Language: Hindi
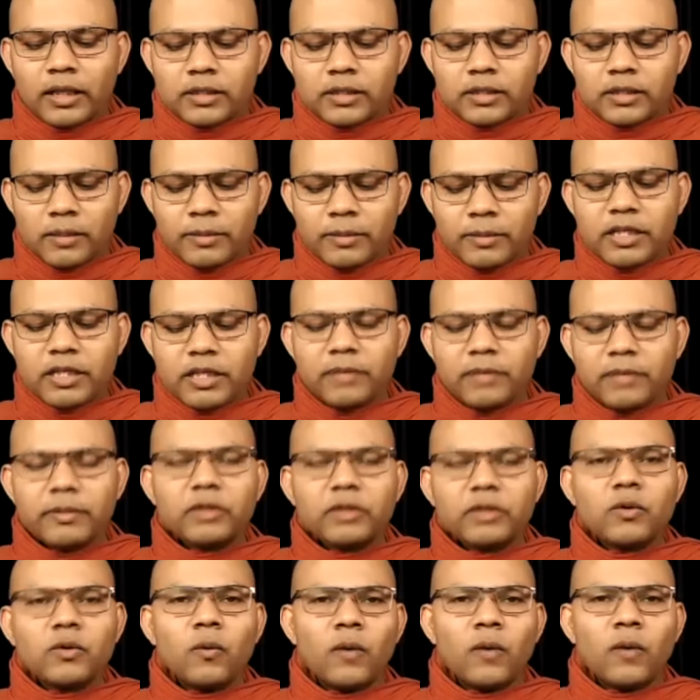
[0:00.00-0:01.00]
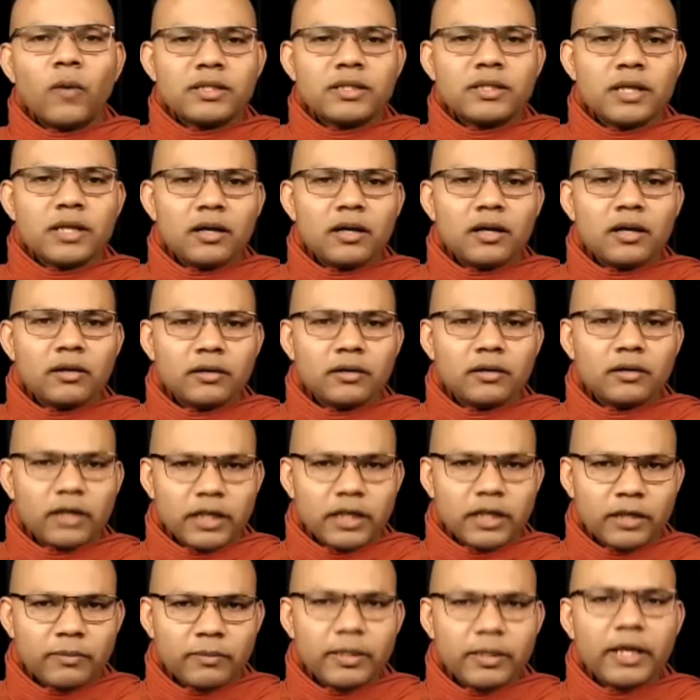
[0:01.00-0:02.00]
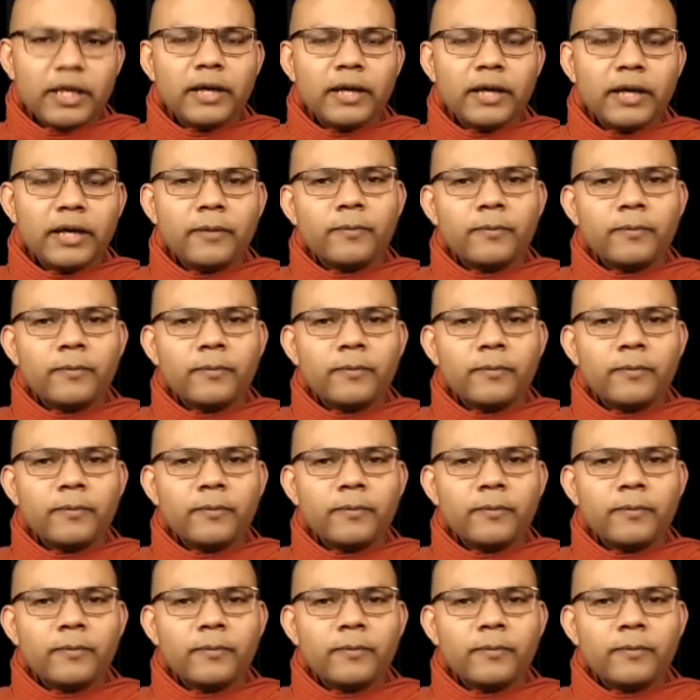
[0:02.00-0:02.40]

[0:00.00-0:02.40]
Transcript: समझने में थोड़ा सा कठिन भी है